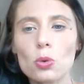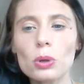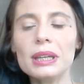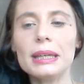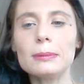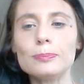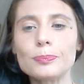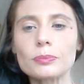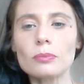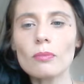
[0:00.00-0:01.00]

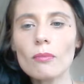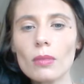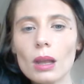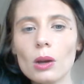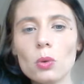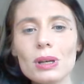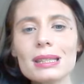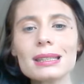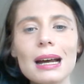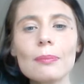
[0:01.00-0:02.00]
Quindi
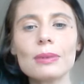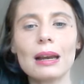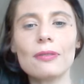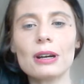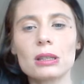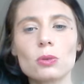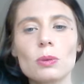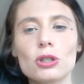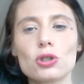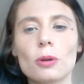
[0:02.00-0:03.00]
questa è la fase in cui
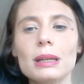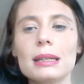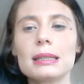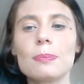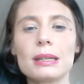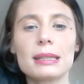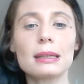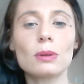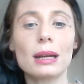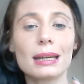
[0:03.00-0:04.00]
maggiormente si
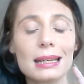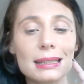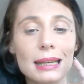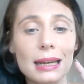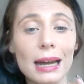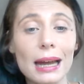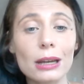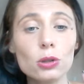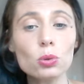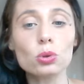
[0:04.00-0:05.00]
presenta una richiesta di
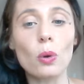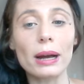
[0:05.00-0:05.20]
aiuto,